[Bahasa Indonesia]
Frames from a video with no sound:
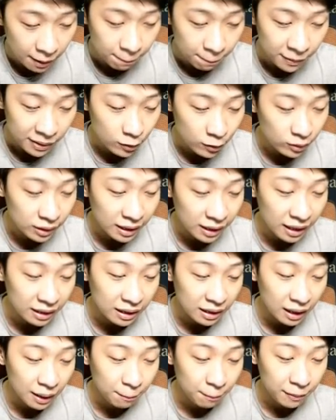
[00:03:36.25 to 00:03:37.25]
Perihutan
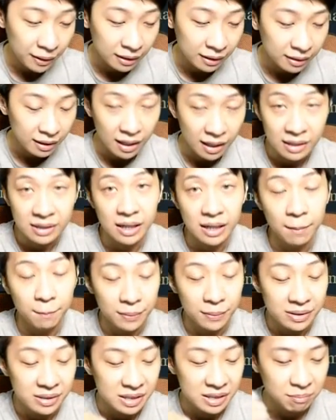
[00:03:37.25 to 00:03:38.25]
adalah perantara sang
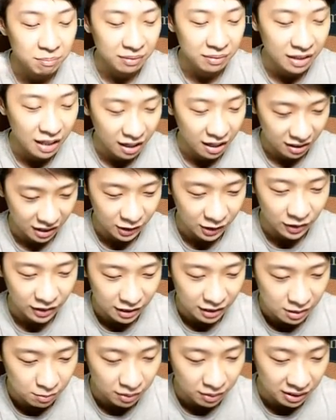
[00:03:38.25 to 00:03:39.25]
pencipta. Itu kata
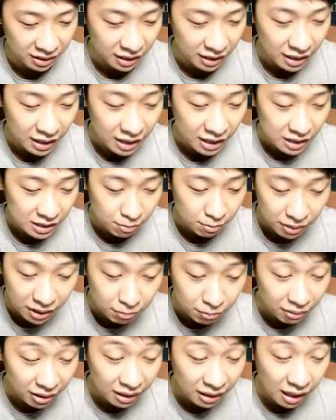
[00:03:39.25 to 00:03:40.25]
si peri. Seperti
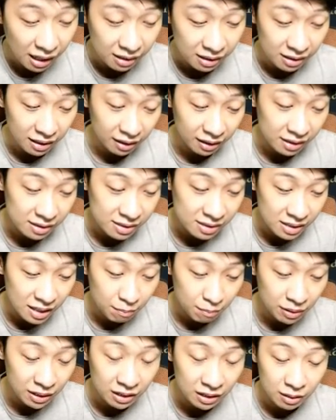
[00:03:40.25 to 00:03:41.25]
peri lainnya, Krixi
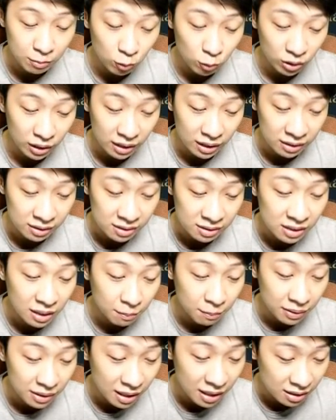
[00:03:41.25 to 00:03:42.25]
dapat ditemukan sedang
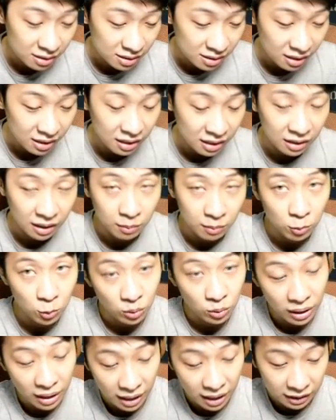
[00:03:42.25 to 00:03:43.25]
berdansa di antara
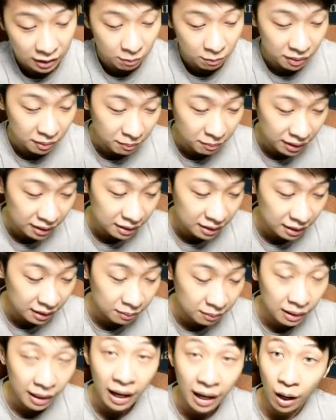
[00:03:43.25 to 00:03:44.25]
bunga atau bermain
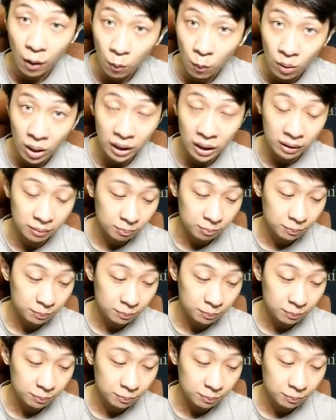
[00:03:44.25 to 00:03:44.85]
dengan hewan.